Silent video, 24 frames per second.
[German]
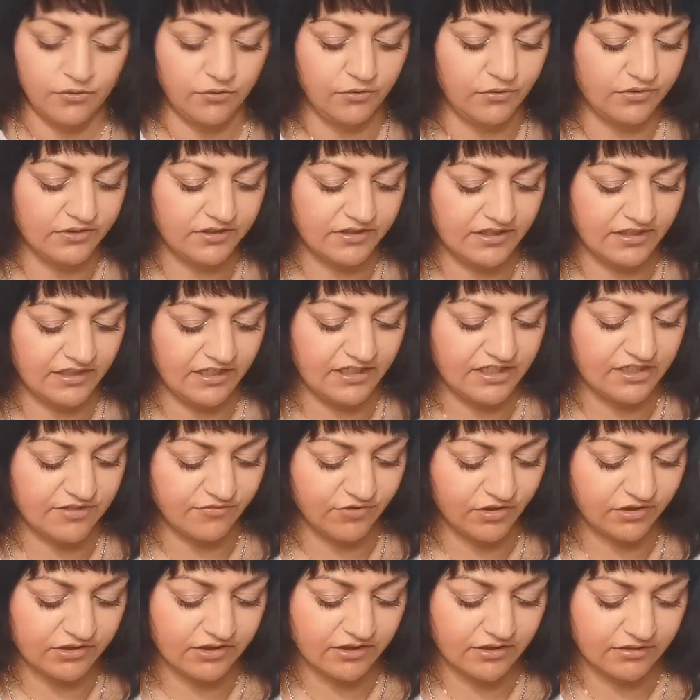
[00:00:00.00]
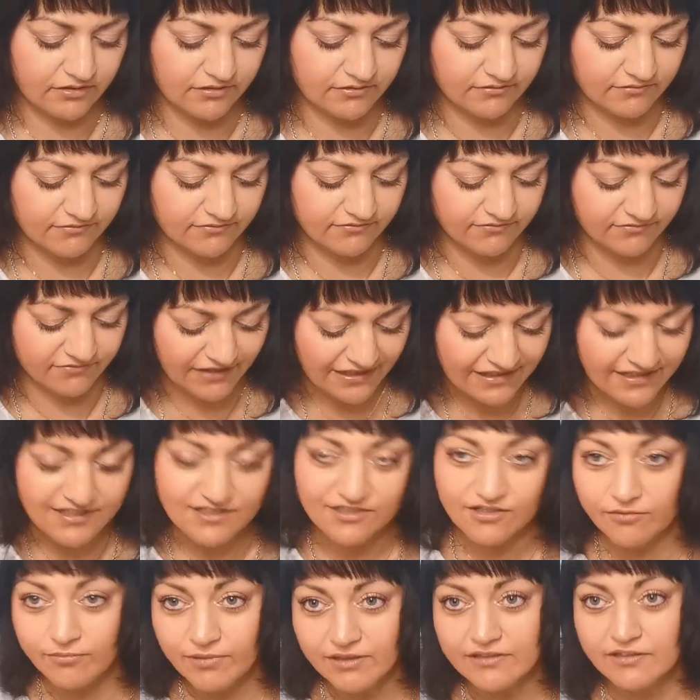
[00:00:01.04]
Und ich würde, wenn
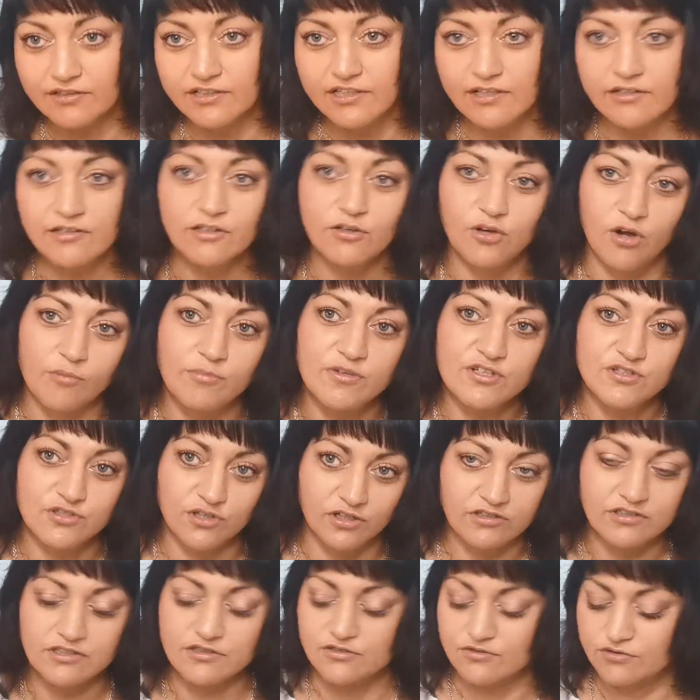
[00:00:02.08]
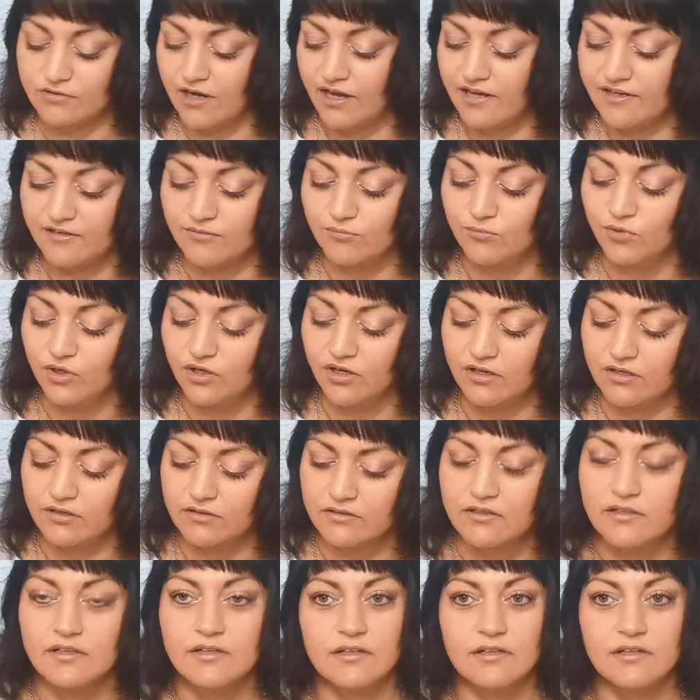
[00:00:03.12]
ich nochmal dorthin kommen sollte, zu einem Müller,